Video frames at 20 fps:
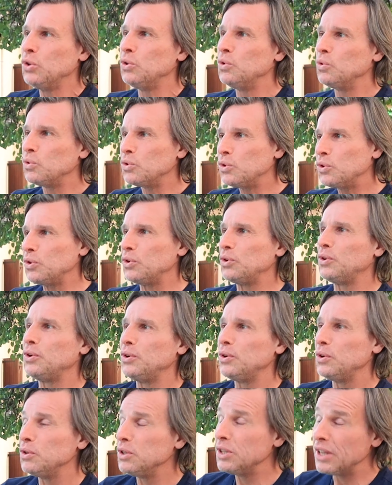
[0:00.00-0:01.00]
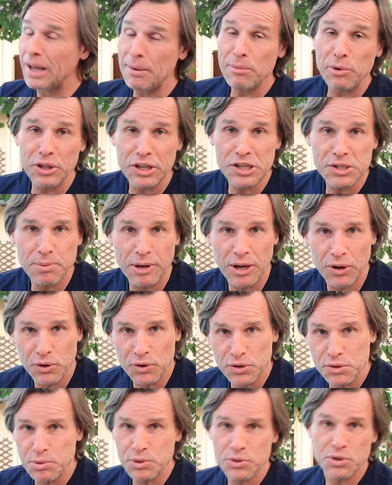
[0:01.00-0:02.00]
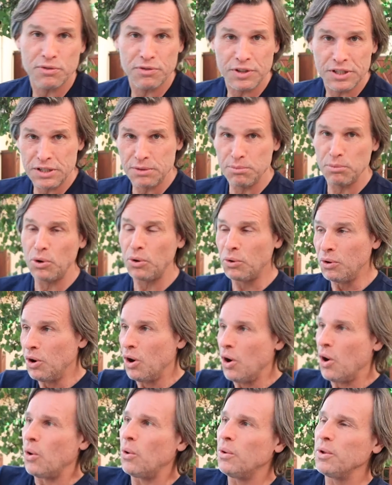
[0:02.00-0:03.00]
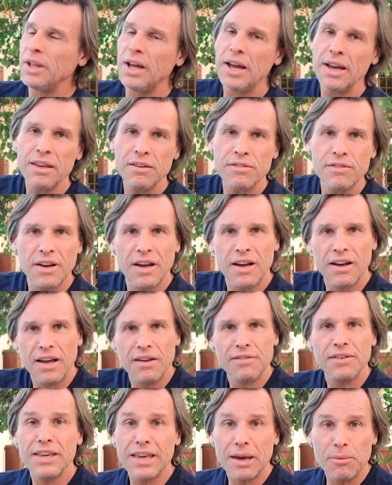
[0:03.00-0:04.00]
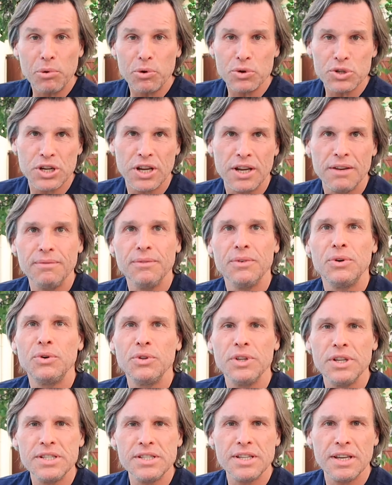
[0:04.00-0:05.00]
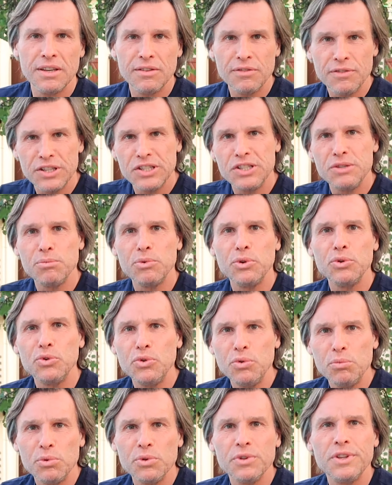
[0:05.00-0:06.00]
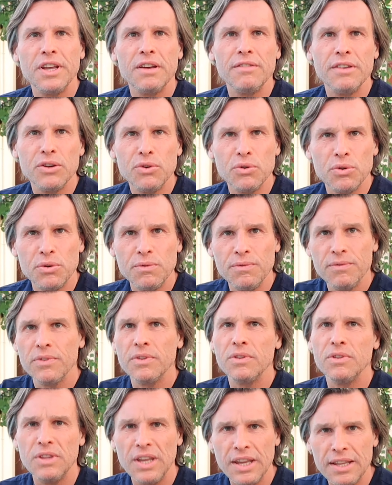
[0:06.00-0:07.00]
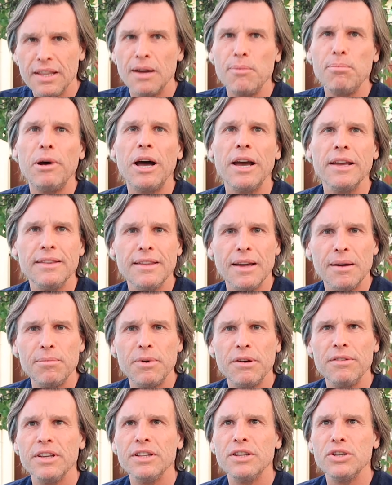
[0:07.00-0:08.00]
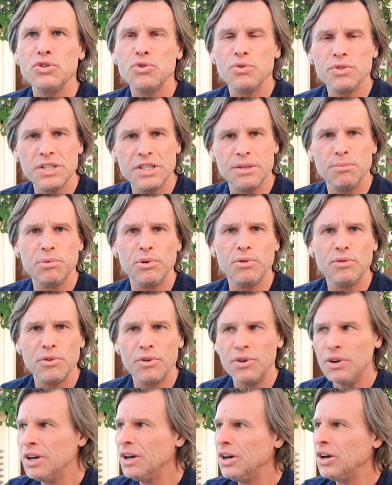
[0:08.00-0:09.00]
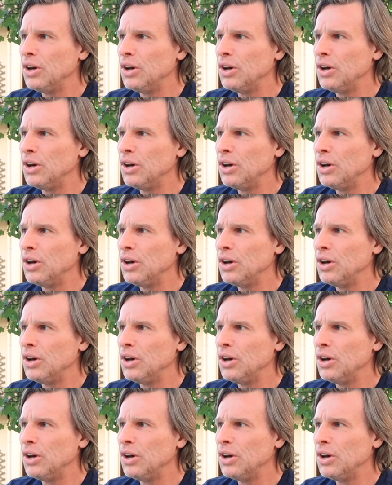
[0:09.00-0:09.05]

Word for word: Donc euh, une très bonne expérience parce qu'effectivement on arrive avec un projet, on essaye effectivement de le monter avec eux étape par étape avec des choses qui peuvent